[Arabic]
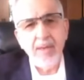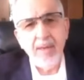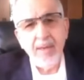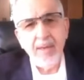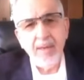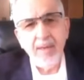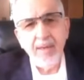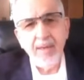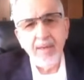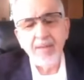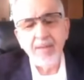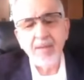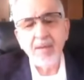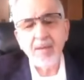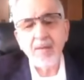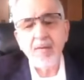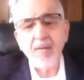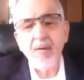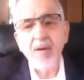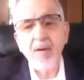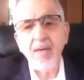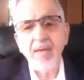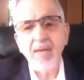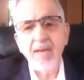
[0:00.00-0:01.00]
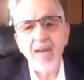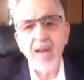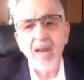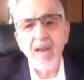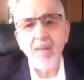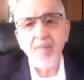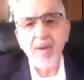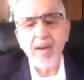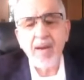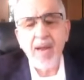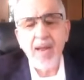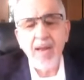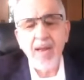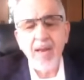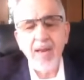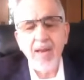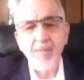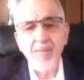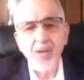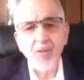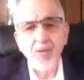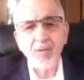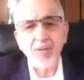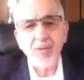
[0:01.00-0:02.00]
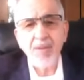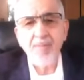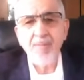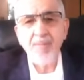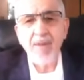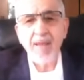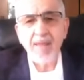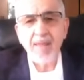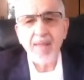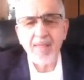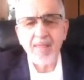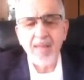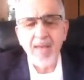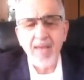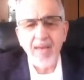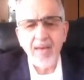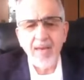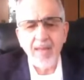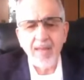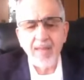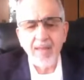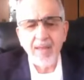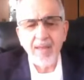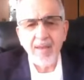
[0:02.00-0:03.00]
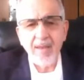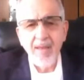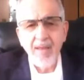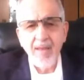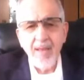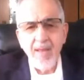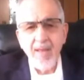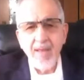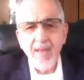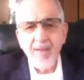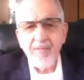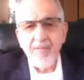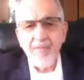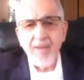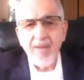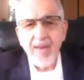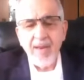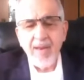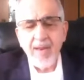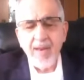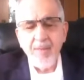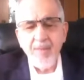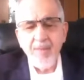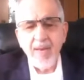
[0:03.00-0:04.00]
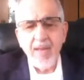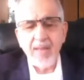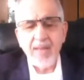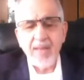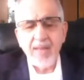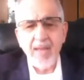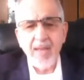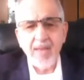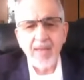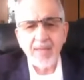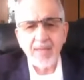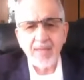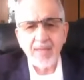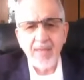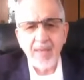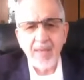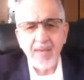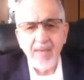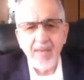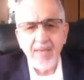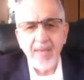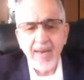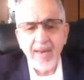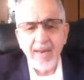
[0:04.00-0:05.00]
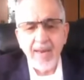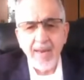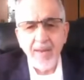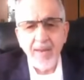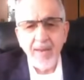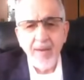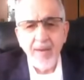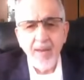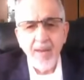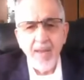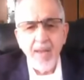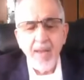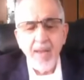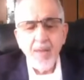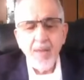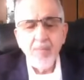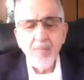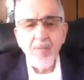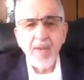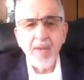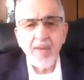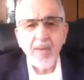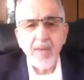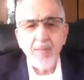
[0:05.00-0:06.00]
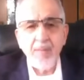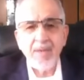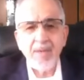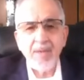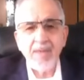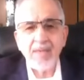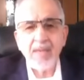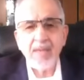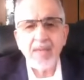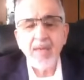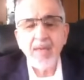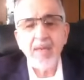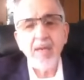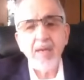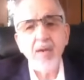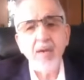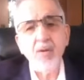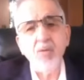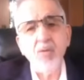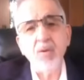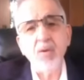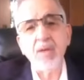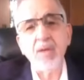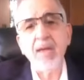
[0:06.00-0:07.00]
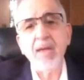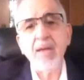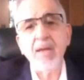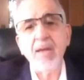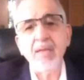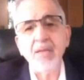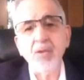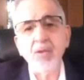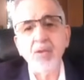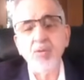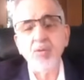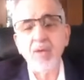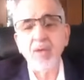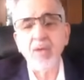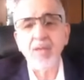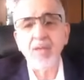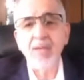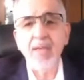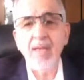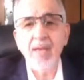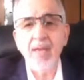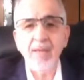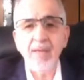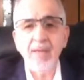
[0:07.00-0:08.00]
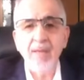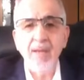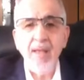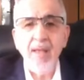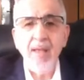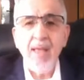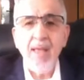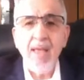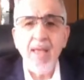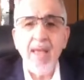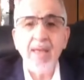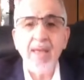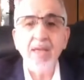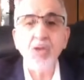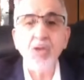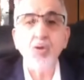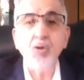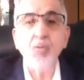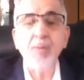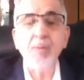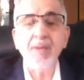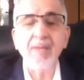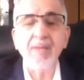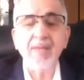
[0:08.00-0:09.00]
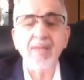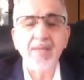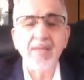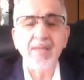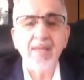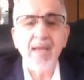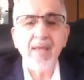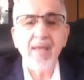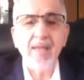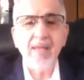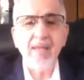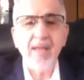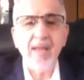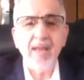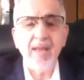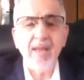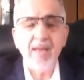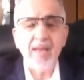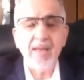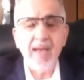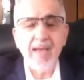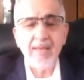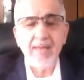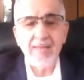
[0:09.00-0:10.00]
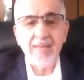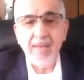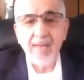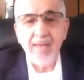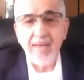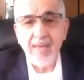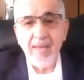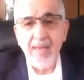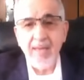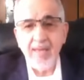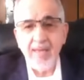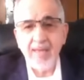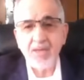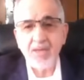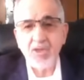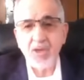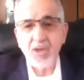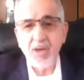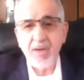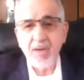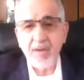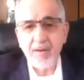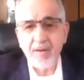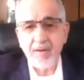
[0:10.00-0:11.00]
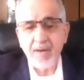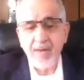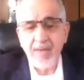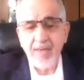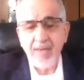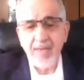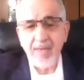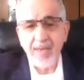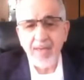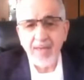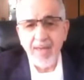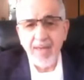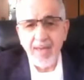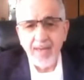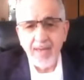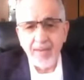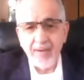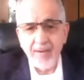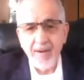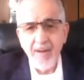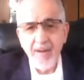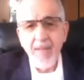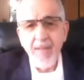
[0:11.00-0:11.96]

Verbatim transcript: الانتقال إلى المرحلة ما يسمى الثالثة في العمليات العسكرية حالا بينما نتنياهو وجالانت يريدان أن يمددا ذلك حتى نهاية شهر يناير